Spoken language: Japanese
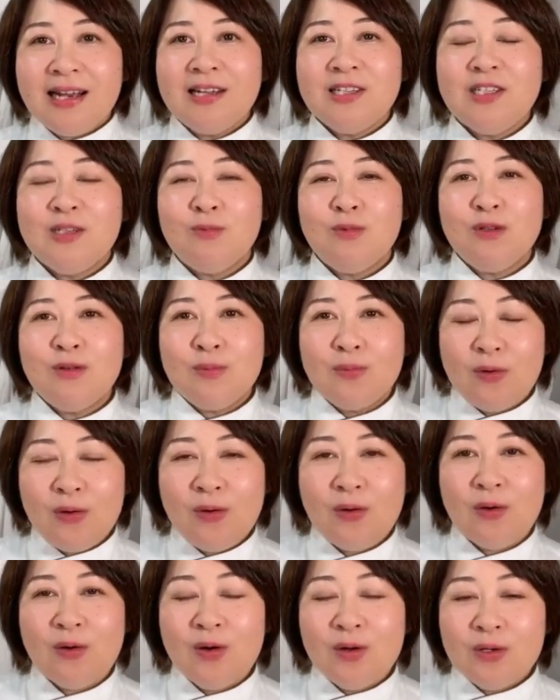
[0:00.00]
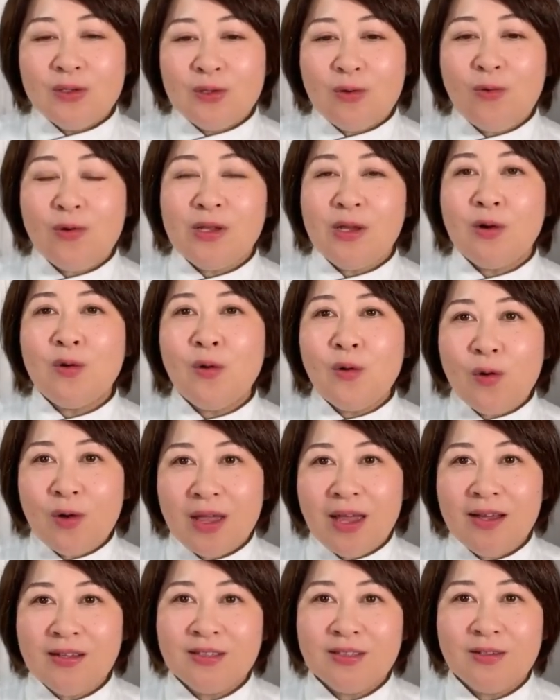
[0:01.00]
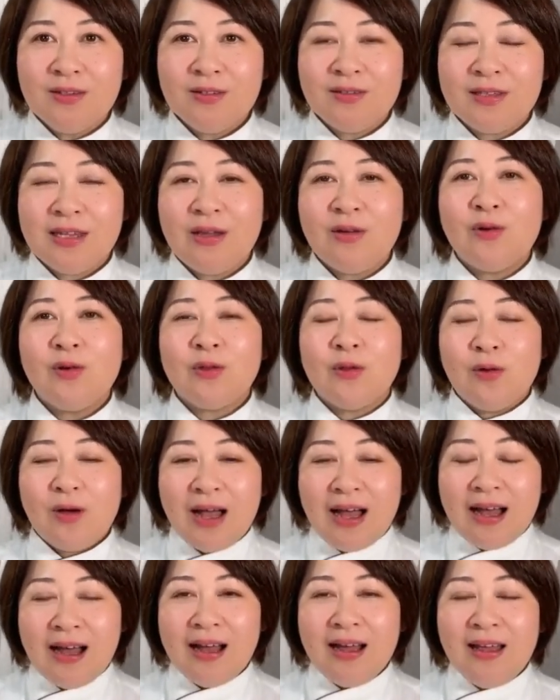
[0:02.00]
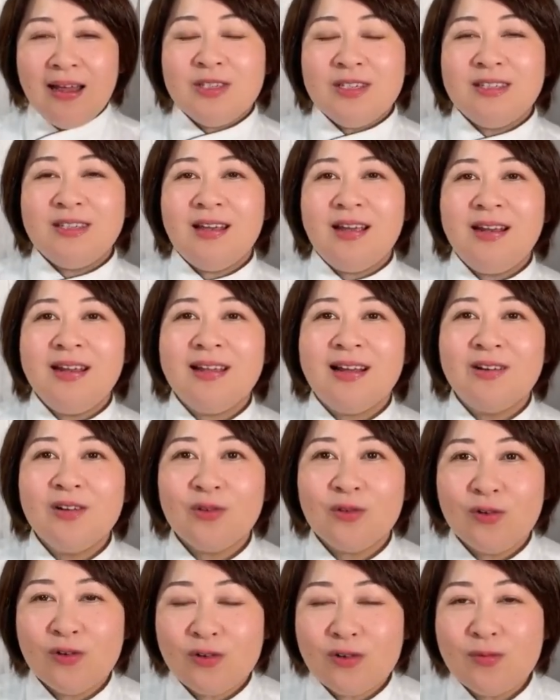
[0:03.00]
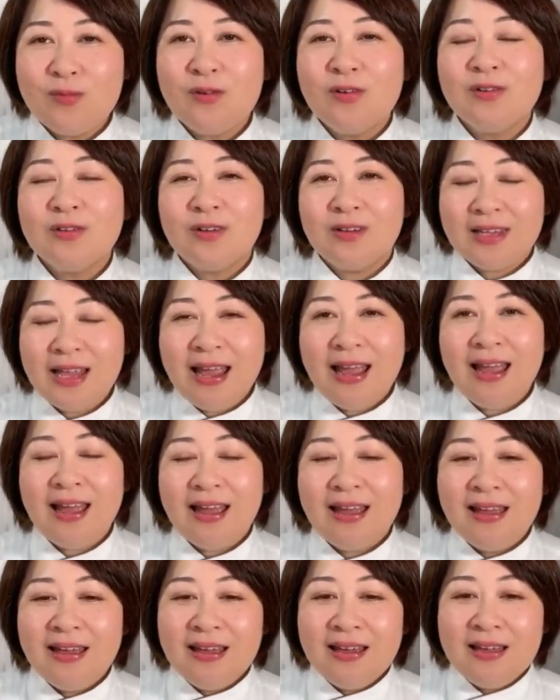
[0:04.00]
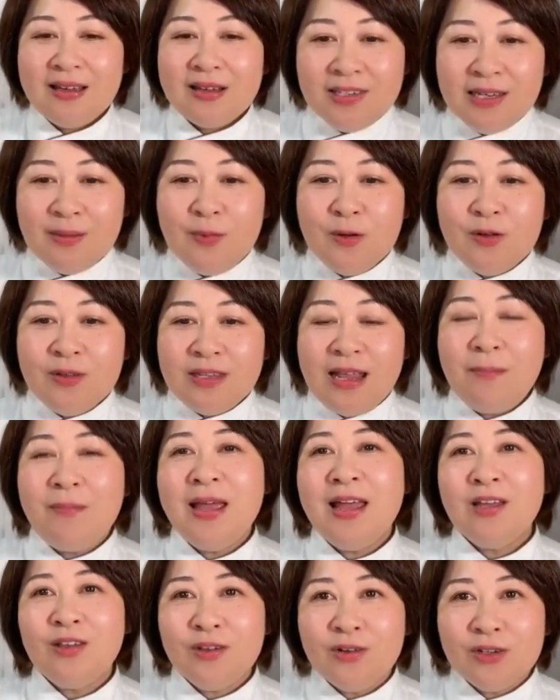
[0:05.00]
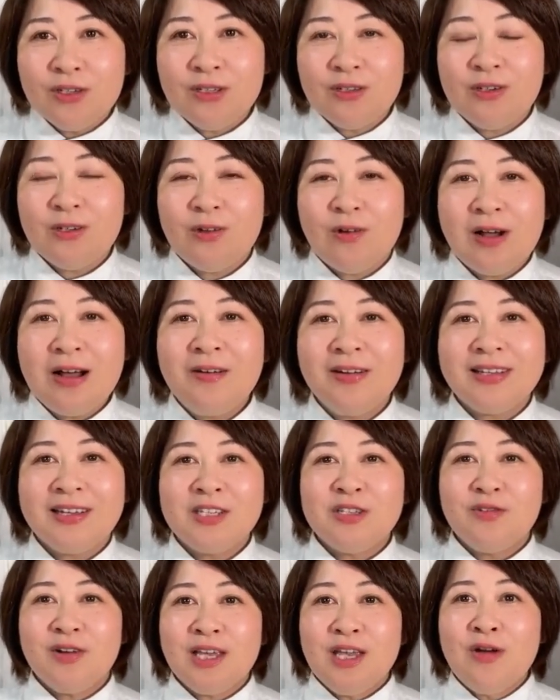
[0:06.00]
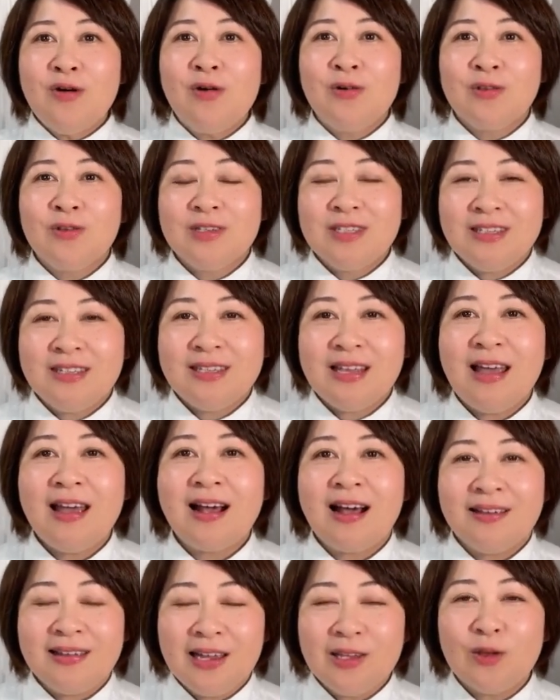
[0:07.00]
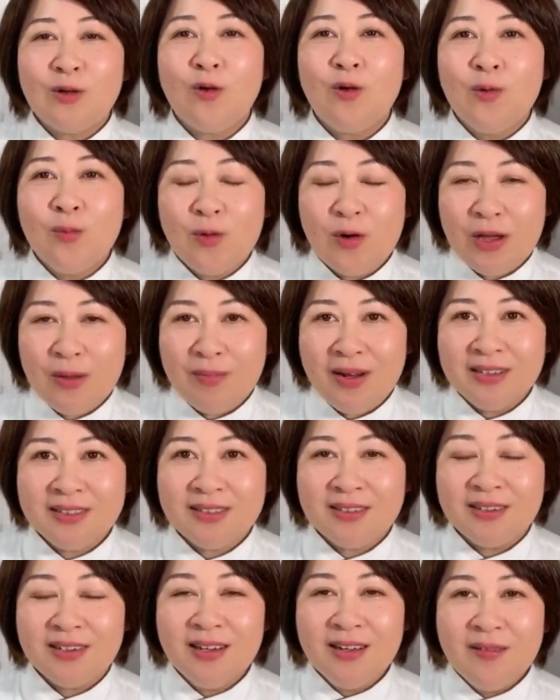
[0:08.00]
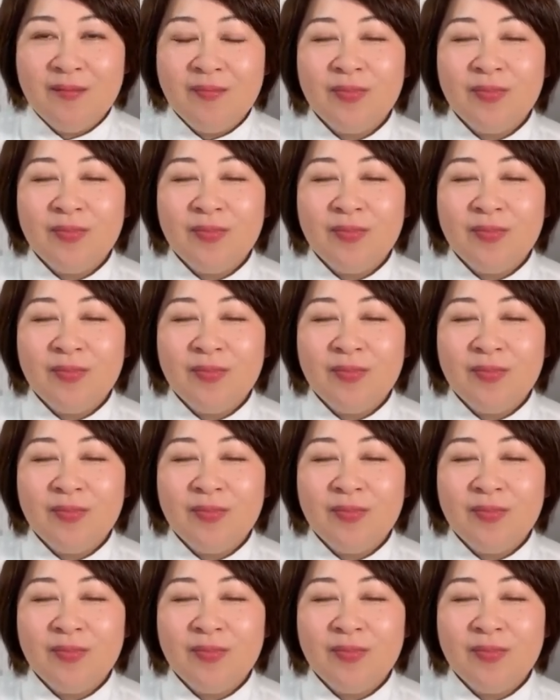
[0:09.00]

ら自分もそこに貢献するっていうことが姿勢になると思うので、自分で勉強するのが私は基本の姿勢かなと思います。